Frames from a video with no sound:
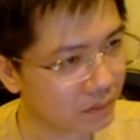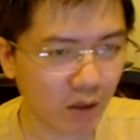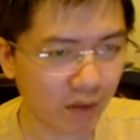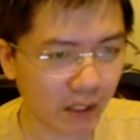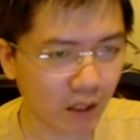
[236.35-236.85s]

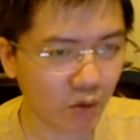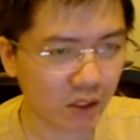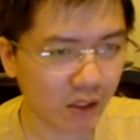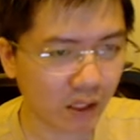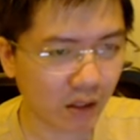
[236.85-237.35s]
không phải là không có
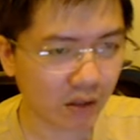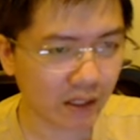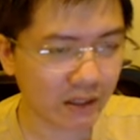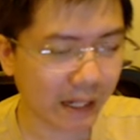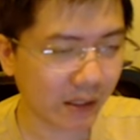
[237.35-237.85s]
những cái cờ
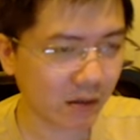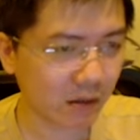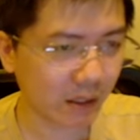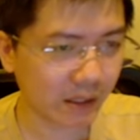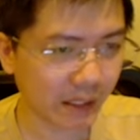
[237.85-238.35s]
tăng giá nó
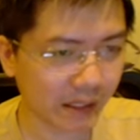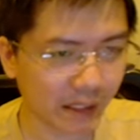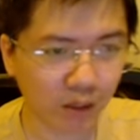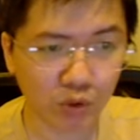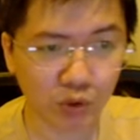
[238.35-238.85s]
được hình thành
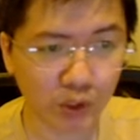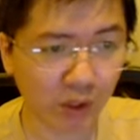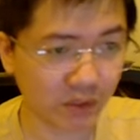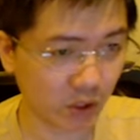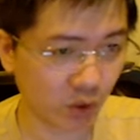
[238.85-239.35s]
thành công như giai
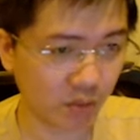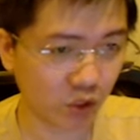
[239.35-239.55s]
đoạn vừa rồi